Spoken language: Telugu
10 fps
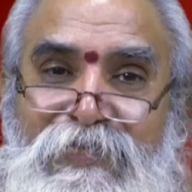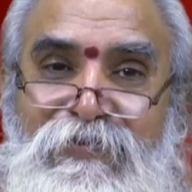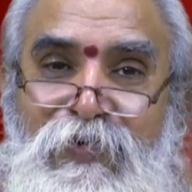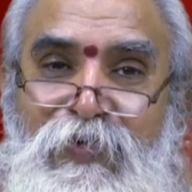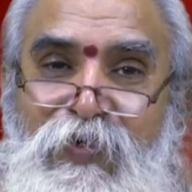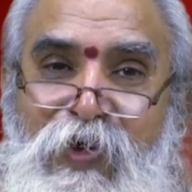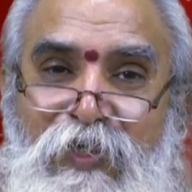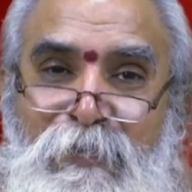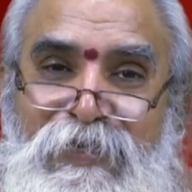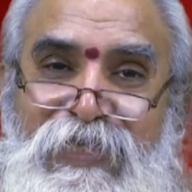పైస వరకు
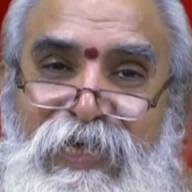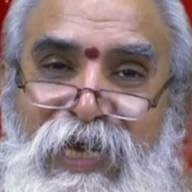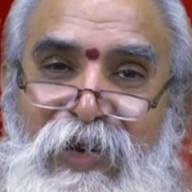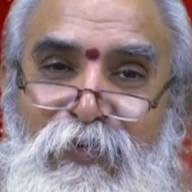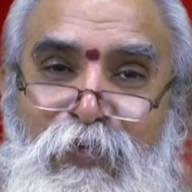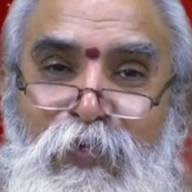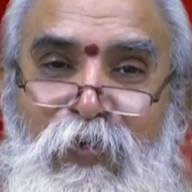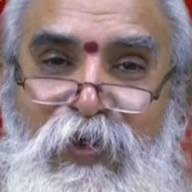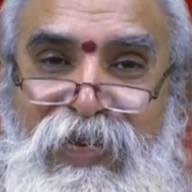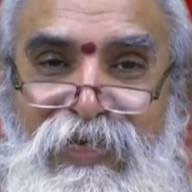ఖర్చు పెడితే కానీ
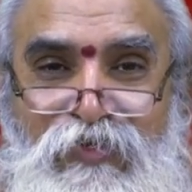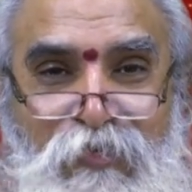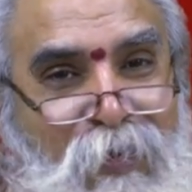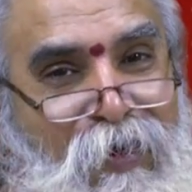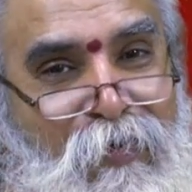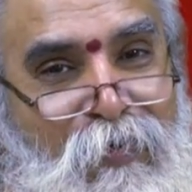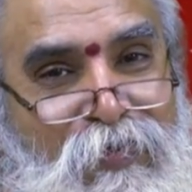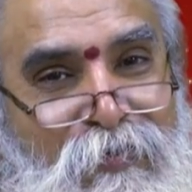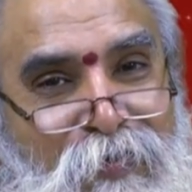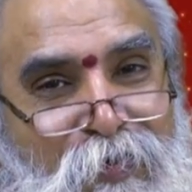ఊరుకోలేని స్వభావం
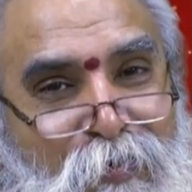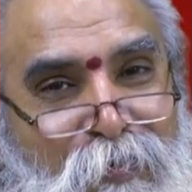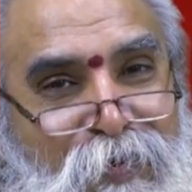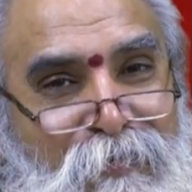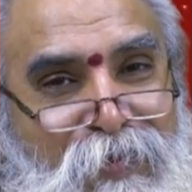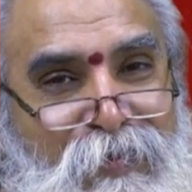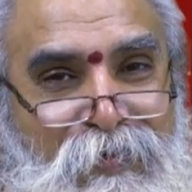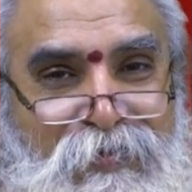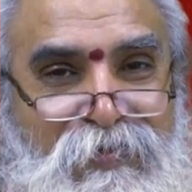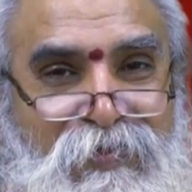కొంతవరకు మిమ్మల్ని ఇబ్బంది
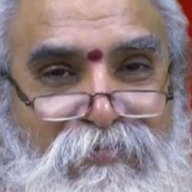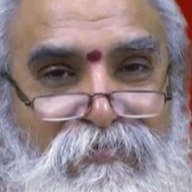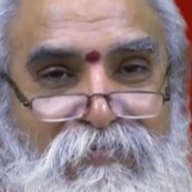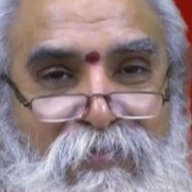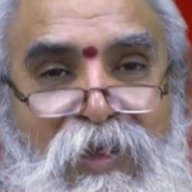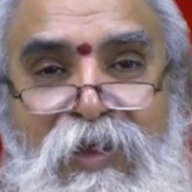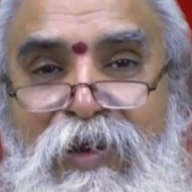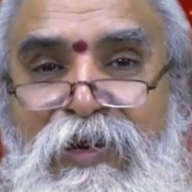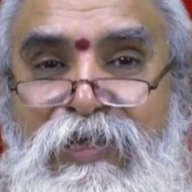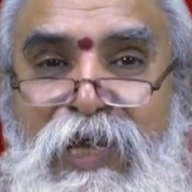పెడుతుంది
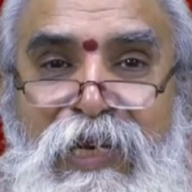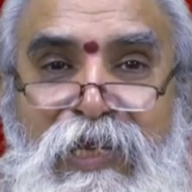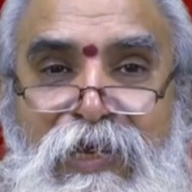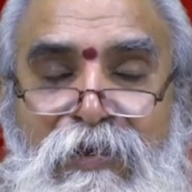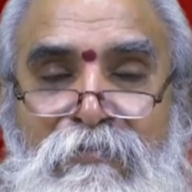నిజానికి